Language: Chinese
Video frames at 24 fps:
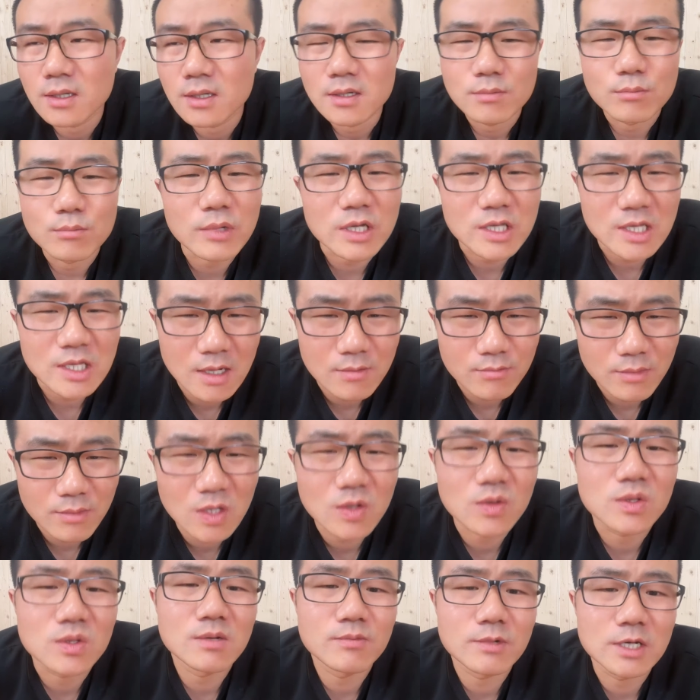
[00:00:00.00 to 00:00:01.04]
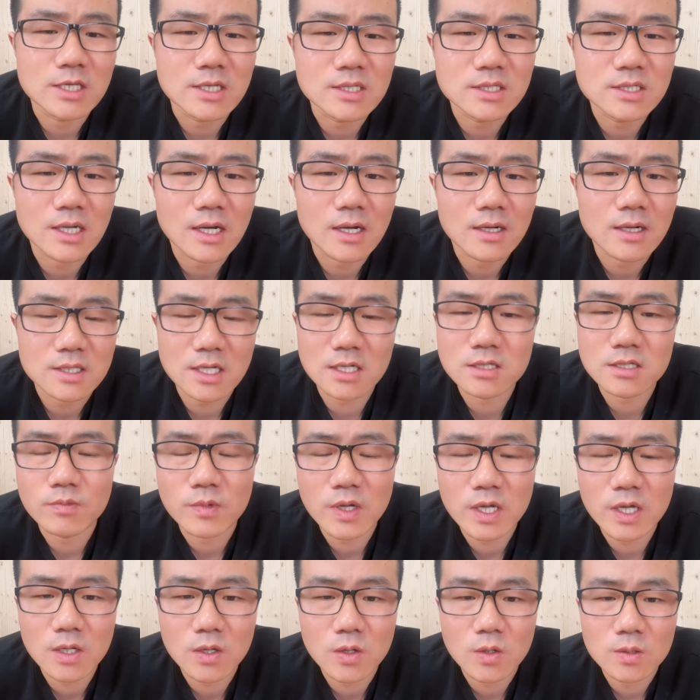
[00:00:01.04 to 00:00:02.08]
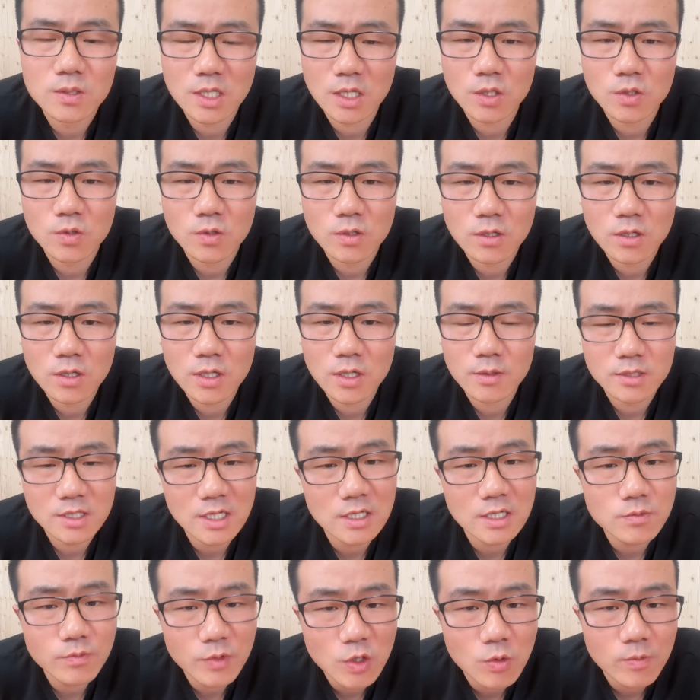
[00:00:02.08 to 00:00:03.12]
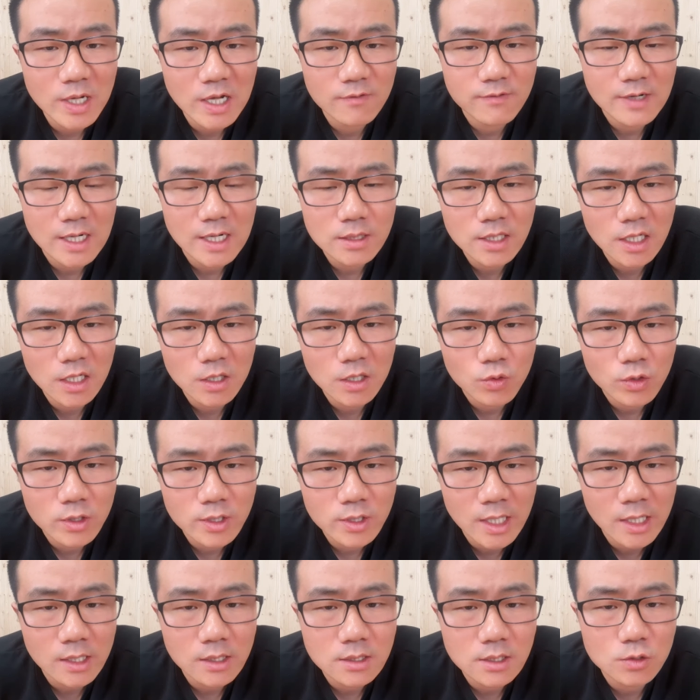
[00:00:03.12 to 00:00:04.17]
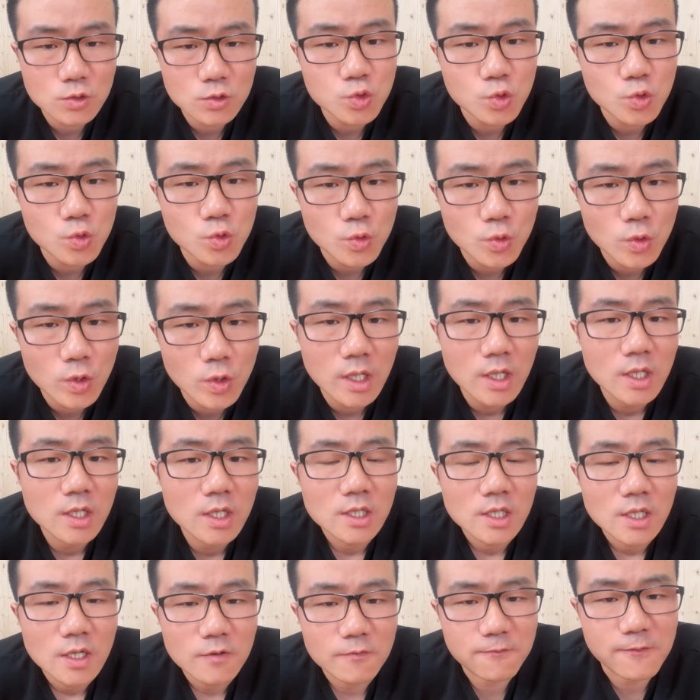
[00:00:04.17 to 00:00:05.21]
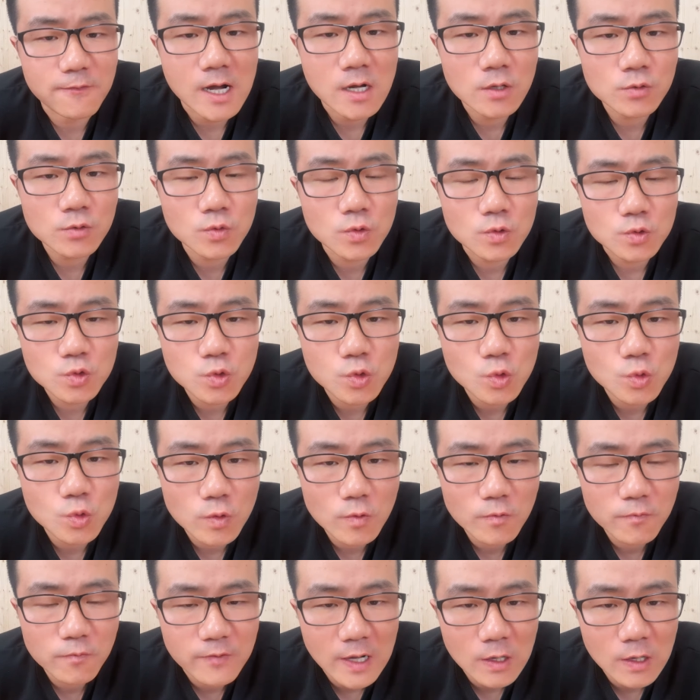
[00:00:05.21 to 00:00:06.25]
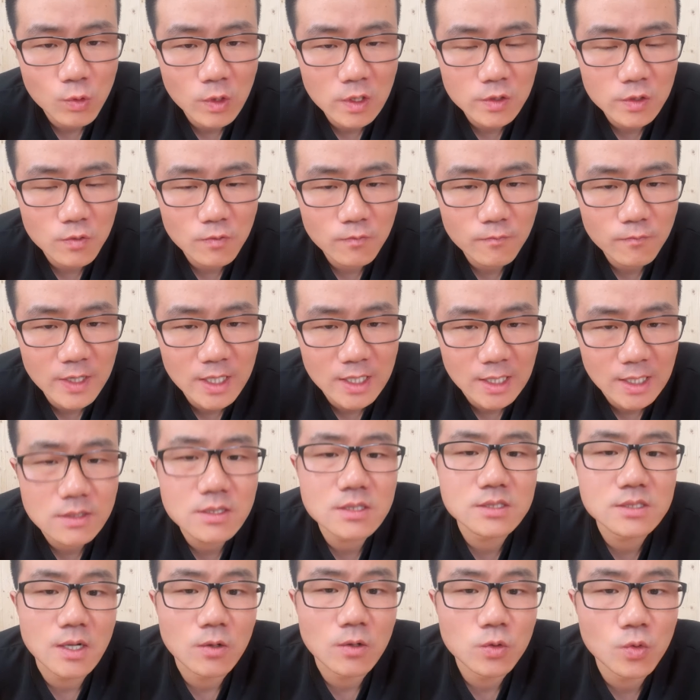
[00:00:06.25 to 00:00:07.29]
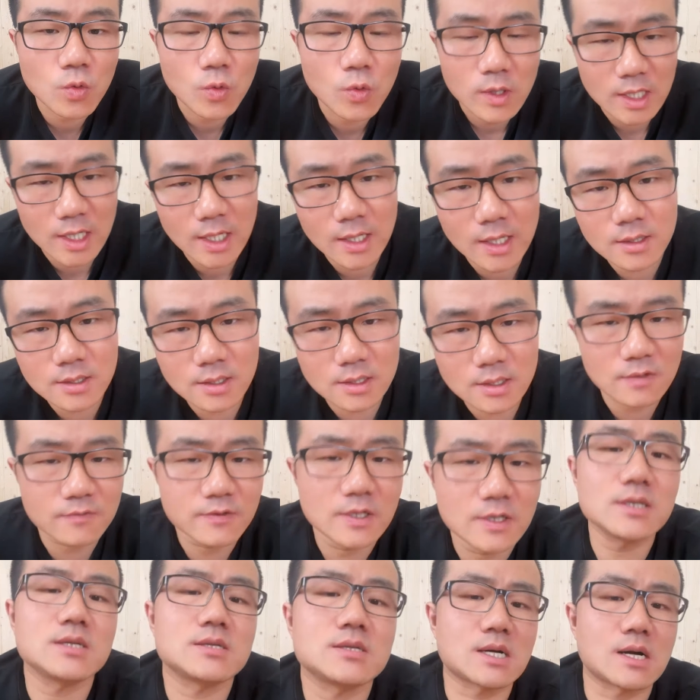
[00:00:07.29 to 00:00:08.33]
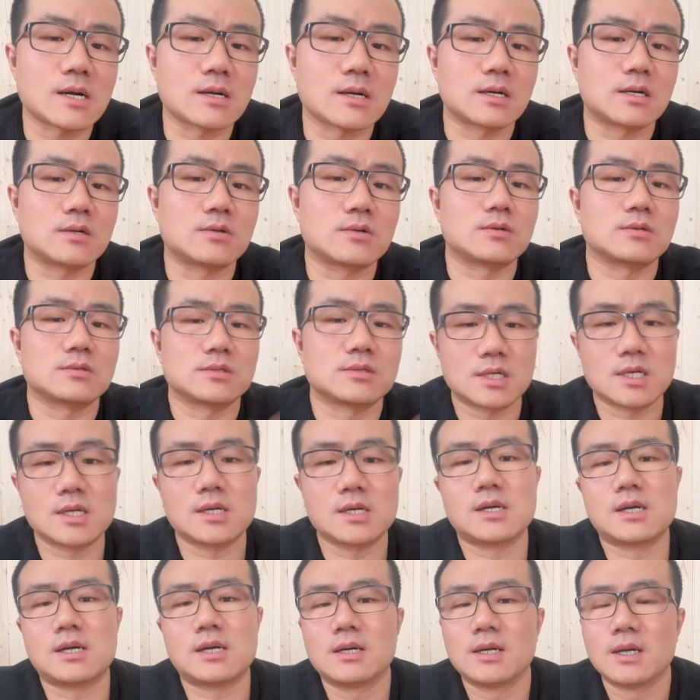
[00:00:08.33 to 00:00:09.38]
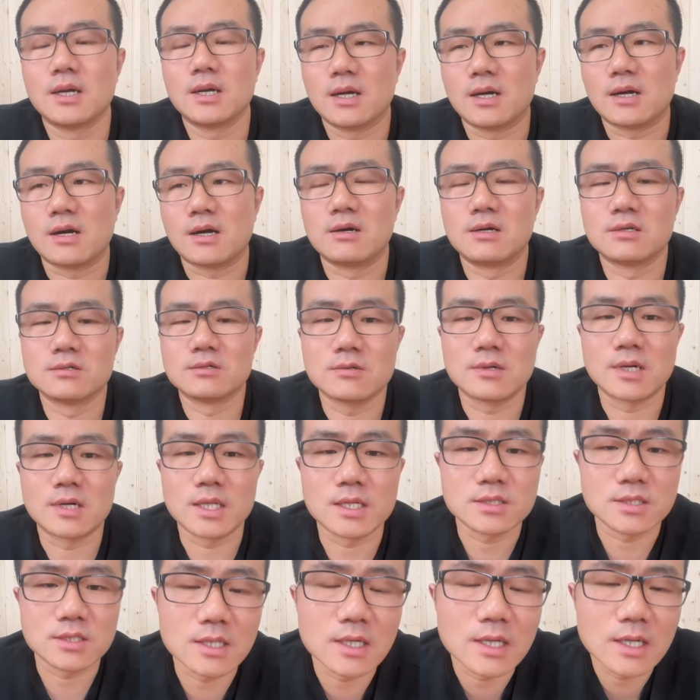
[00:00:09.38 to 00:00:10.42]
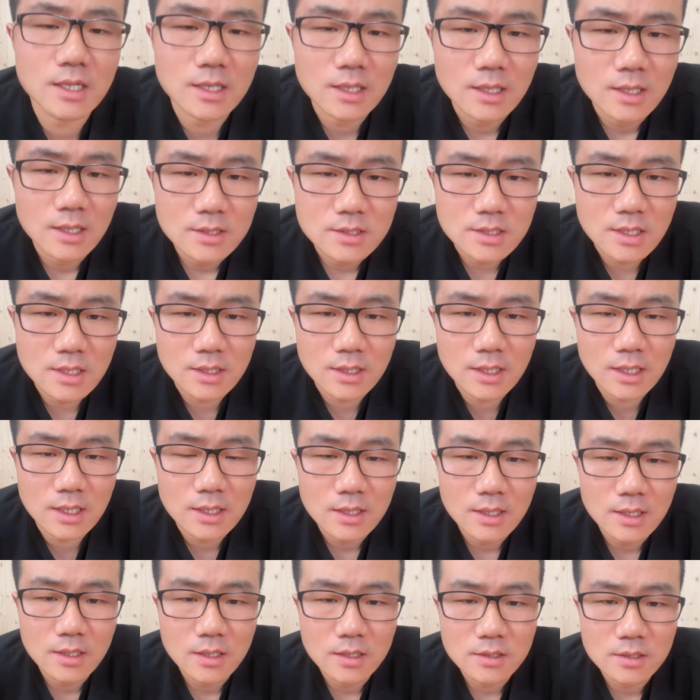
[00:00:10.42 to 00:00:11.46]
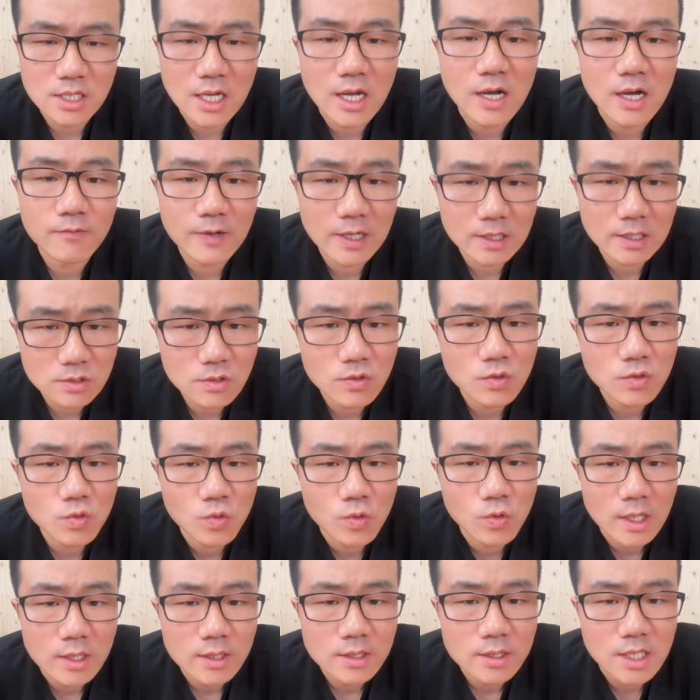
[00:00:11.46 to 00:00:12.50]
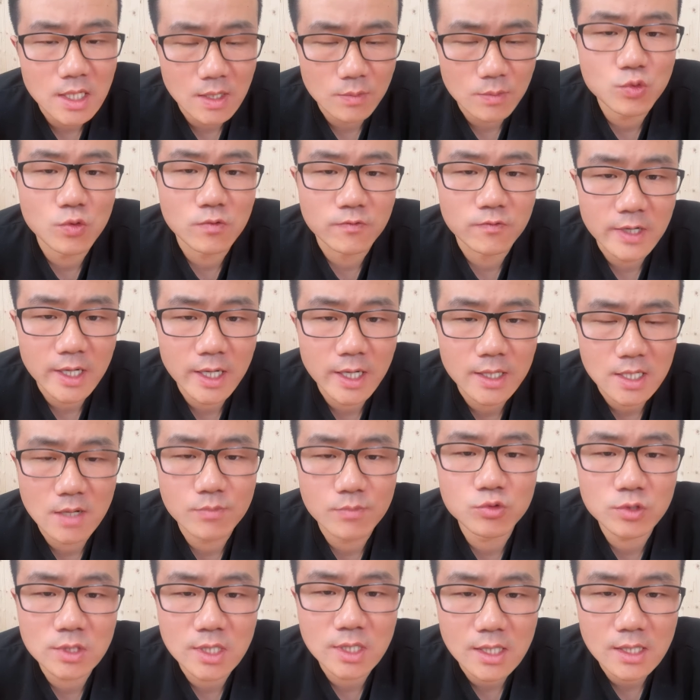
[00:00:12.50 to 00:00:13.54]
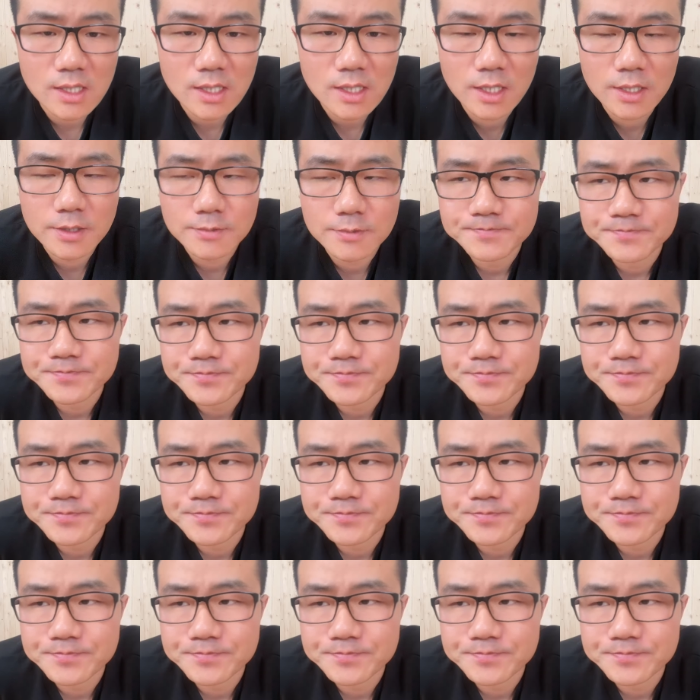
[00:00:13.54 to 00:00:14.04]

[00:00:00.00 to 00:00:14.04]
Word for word: 没也没有那么理想，但是没有那会儿，但是没有办法，那会儿耐克出于防御、出于防患于未然的角度，给了他一份溢价合同。这个好像说呢，现在这个场外收入也不菲，也不低。